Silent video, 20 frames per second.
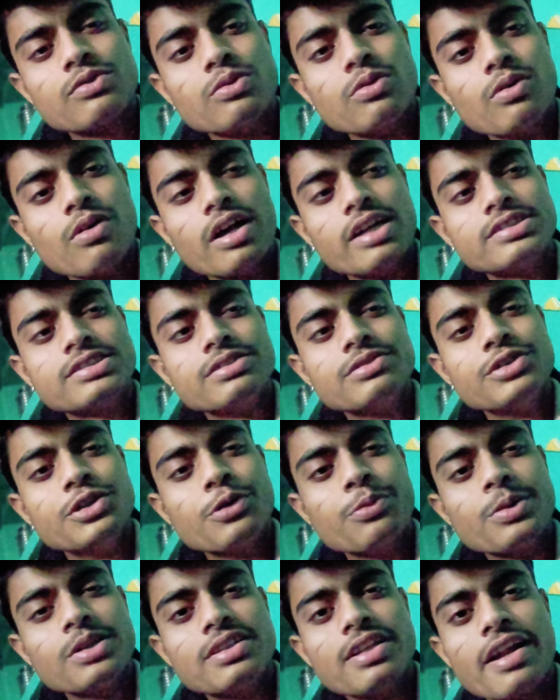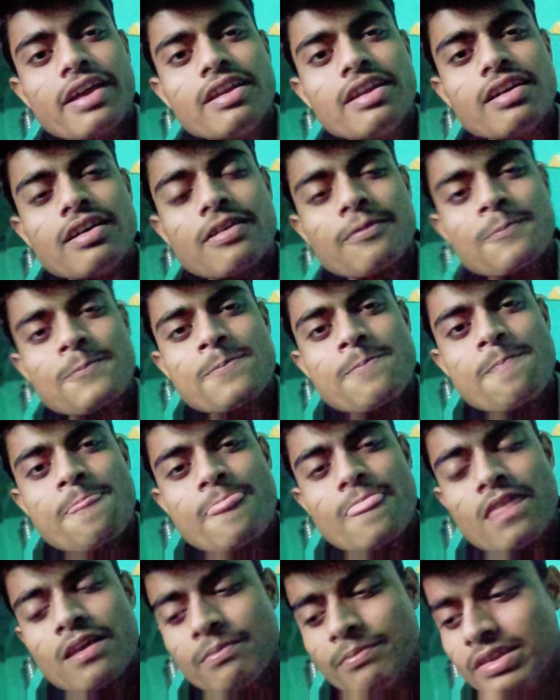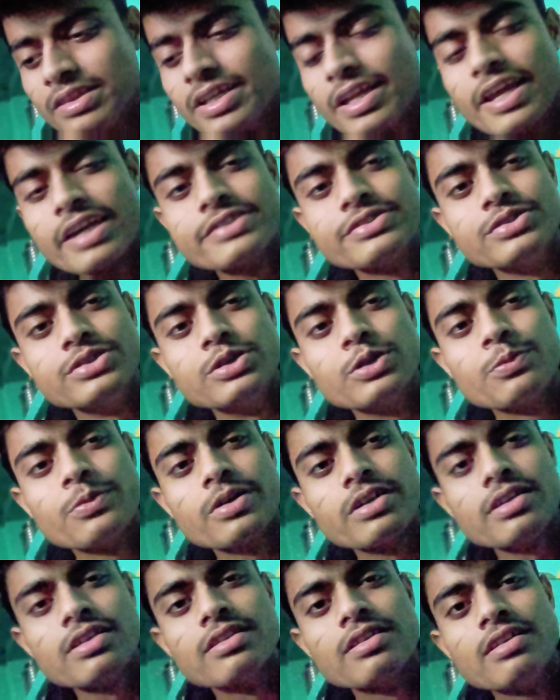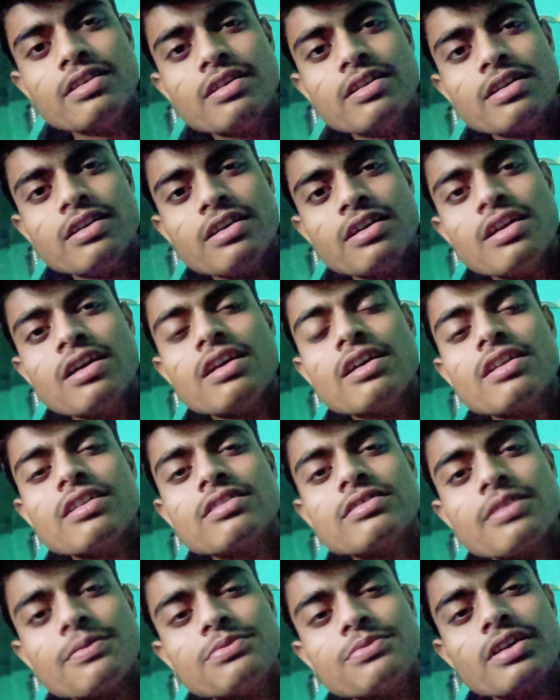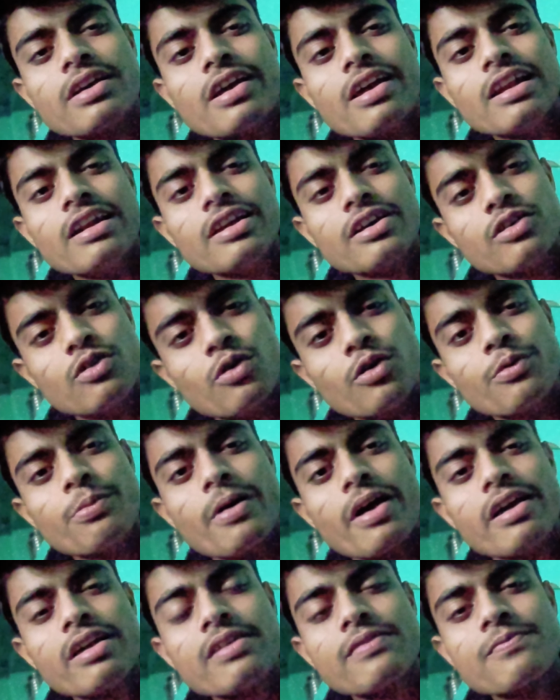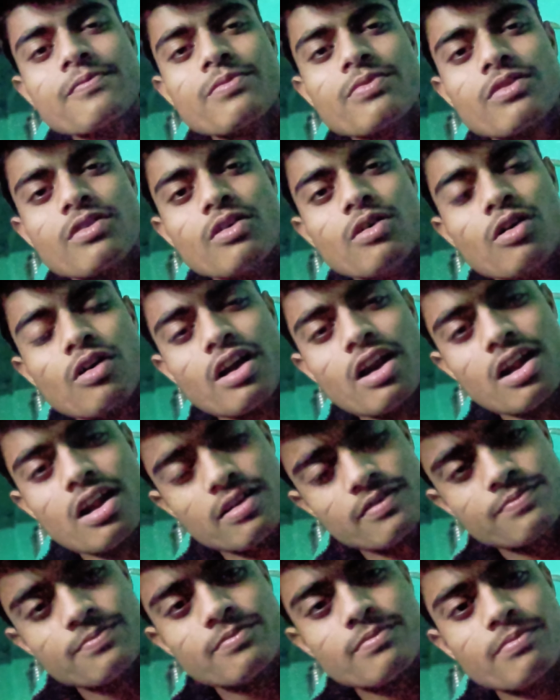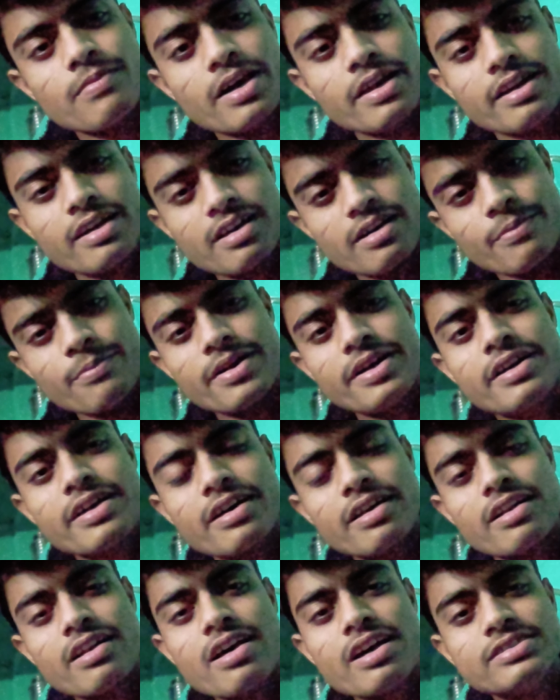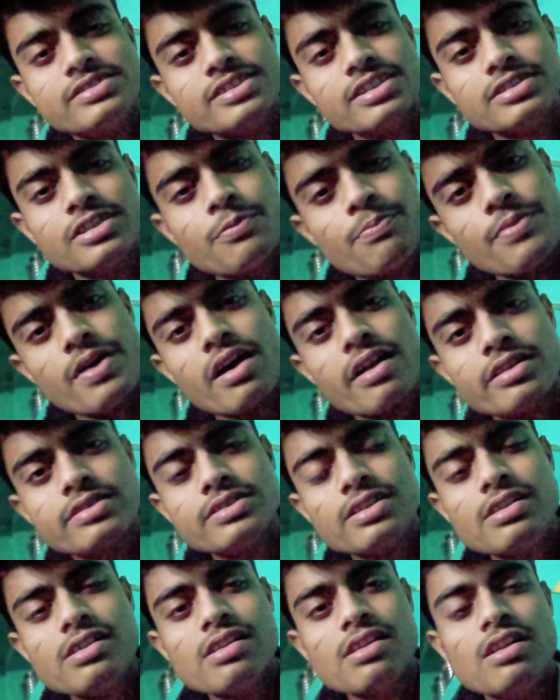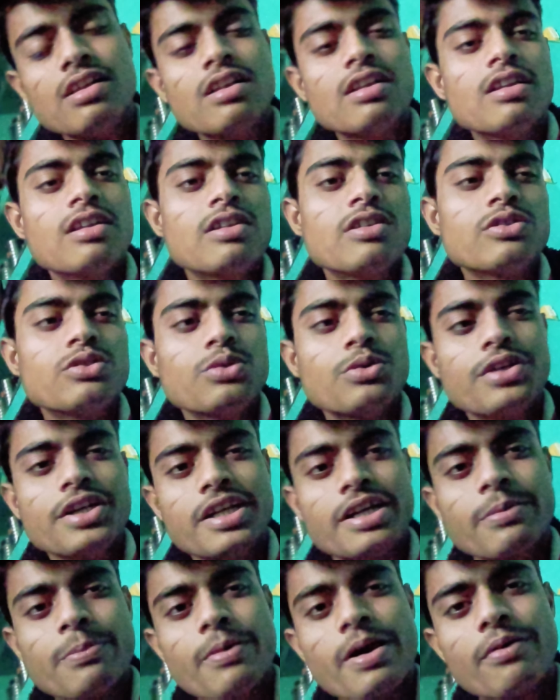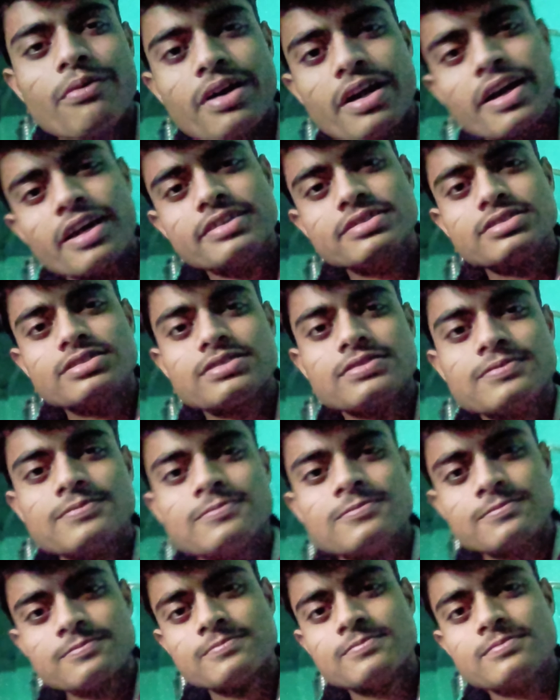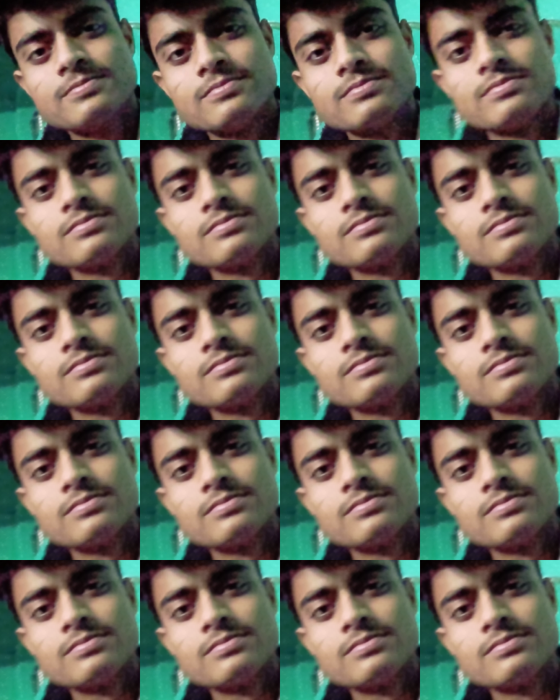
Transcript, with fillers: तो आज की वीडियो में इतना ही मिलते हैं नेक्स्ट वीडियो में तब तक के लिए गुड बाय और भाई कमेंट करना अच्छा सा प्यारा सा तो ठीक है बाय बाय गाइस